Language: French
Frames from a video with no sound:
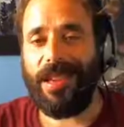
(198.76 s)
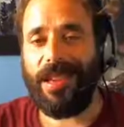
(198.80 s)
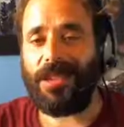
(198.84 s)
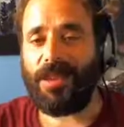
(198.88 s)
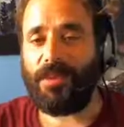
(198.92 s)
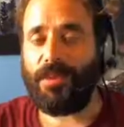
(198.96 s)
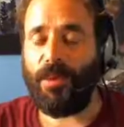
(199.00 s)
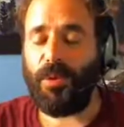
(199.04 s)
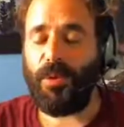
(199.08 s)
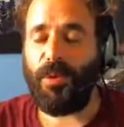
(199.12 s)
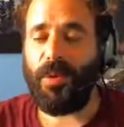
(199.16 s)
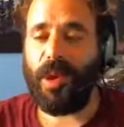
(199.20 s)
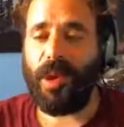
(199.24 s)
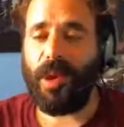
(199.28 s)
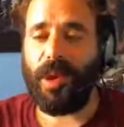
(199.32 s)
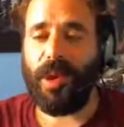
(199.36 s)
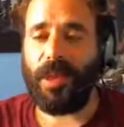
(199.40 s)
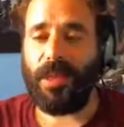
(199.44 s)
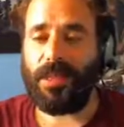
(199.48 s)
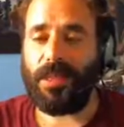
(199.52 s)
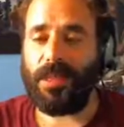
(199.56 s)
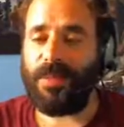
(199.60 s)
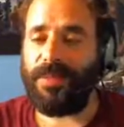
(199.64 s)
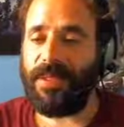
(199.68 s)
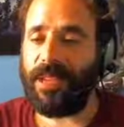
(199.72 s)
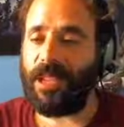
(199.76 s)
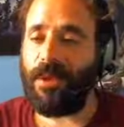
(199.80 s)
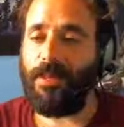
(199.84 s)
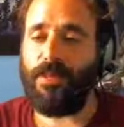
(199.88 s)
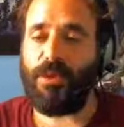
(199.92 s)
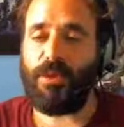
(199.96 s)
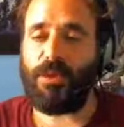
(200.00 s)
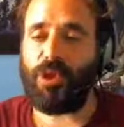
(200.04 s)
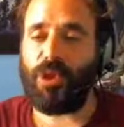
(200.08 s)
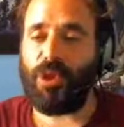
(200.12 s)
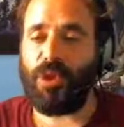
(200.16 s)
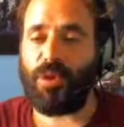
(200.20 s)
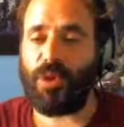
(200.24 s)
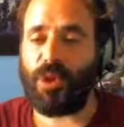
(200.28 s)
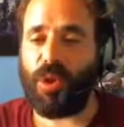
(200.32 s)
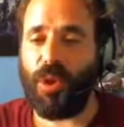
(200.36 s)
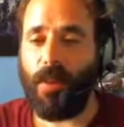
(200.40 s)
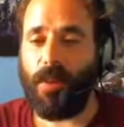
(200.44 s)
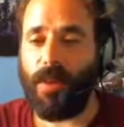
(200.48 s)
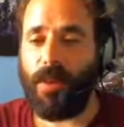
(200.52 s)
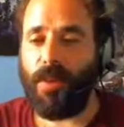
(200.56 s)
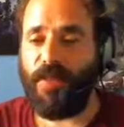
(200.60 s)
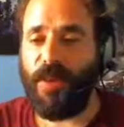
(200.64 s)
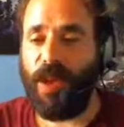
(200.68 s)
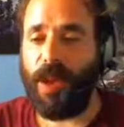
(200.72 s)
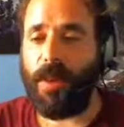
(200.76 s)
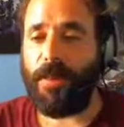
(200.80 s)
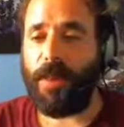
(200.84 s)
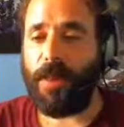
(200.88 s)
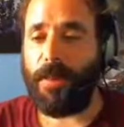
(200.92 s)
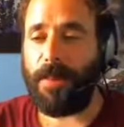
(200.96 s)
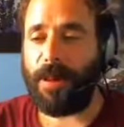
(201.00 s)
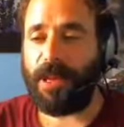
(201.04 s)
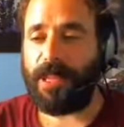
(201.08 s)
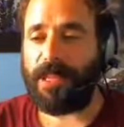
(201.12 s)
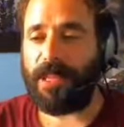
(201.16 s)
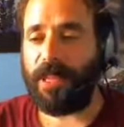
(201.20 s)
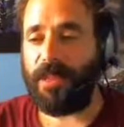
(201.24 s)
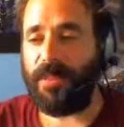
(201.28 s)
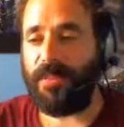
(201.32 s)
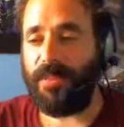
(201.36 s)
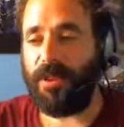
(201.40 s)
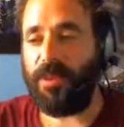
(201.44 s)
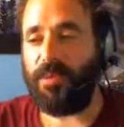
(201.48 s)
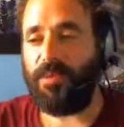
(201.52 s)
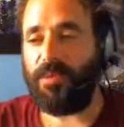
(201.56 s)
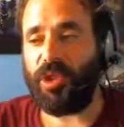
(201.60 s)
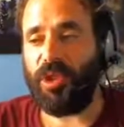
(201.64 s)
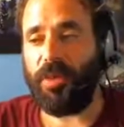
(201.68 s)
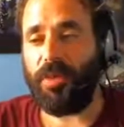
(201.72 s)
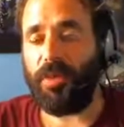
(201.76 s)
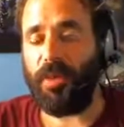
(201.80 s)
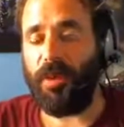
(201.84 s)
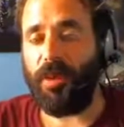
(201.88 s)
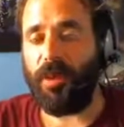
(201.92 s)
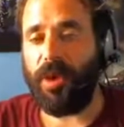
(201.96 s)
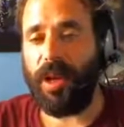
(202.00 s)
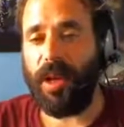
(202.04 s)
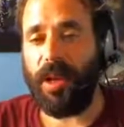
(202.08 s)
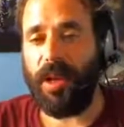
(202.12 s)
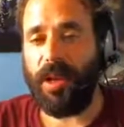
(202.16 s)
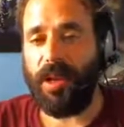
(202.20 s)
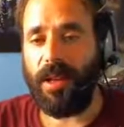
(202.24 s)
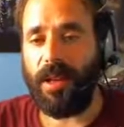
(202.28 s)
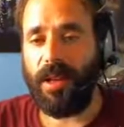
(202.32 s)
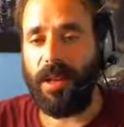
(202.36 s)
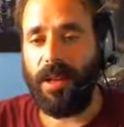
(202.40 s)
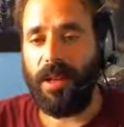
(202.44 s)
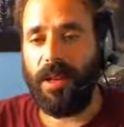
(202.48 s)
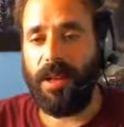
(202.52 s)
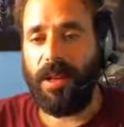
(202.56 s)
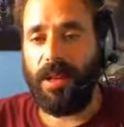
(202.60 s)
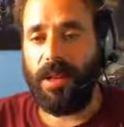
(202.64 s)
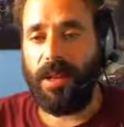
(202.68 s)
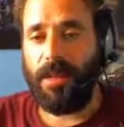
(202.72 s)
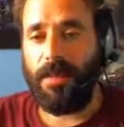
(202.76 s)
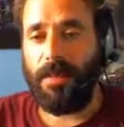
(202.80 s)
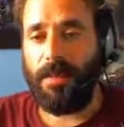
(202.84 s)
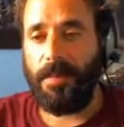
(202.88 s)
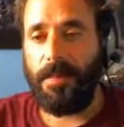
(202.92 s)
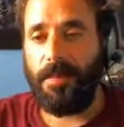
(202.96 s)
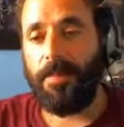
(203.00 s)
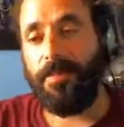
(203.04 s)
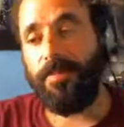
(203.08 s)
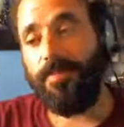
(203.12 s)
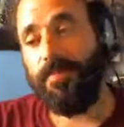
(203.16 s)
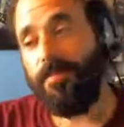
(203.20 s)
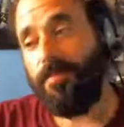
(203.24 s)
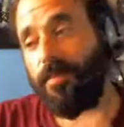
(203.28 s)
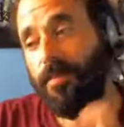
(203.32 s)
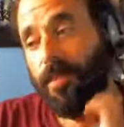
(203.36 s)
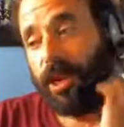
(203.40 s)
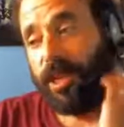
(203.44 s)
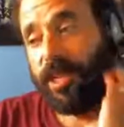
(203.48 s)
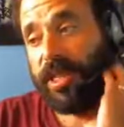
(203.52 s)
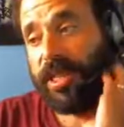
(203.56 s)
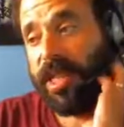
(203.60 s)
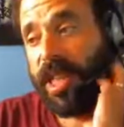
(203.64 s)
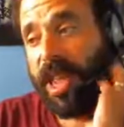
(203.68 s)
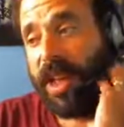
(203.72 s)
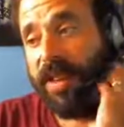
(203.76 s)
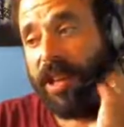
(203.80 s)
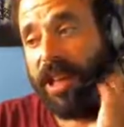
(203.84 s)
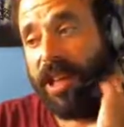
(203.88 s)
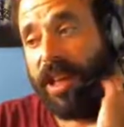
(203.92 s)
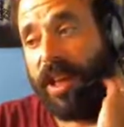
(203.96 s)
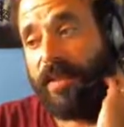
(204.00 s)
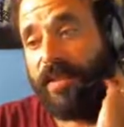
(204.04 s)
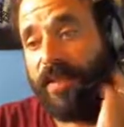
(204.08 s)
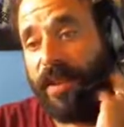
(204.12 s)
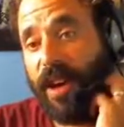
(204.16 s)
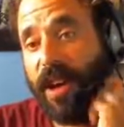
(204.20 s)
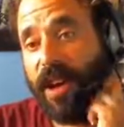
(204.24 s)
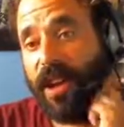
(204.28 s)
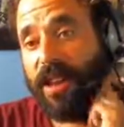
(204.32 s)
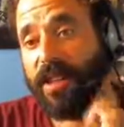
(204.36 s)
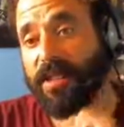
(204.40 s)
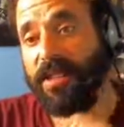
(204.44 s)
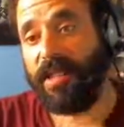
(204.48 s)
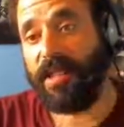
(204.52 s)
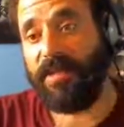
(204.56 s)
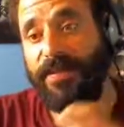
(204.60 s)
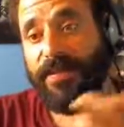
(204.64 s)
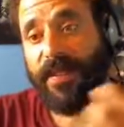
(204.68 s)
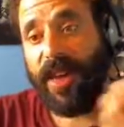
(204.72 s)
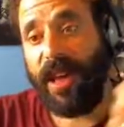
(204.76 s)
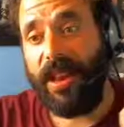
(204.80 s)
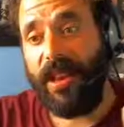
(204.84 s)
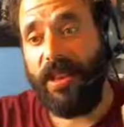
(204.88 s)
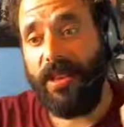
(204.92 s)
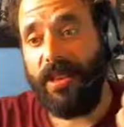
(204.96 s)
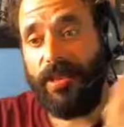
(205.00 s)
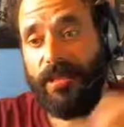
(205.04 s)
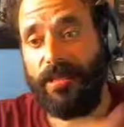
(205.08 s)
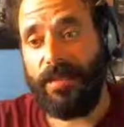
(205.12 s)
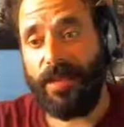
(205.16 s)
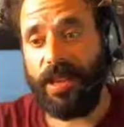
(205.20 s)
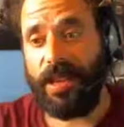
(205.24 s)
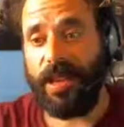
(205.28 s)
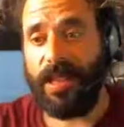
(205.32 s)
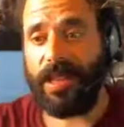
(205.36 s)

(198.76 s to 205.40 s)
tu euh, il y a beaucoup de choses qu'on peut faire pour le préserver. ce c'est pas. Euh, pas à le faire, fais-le, puis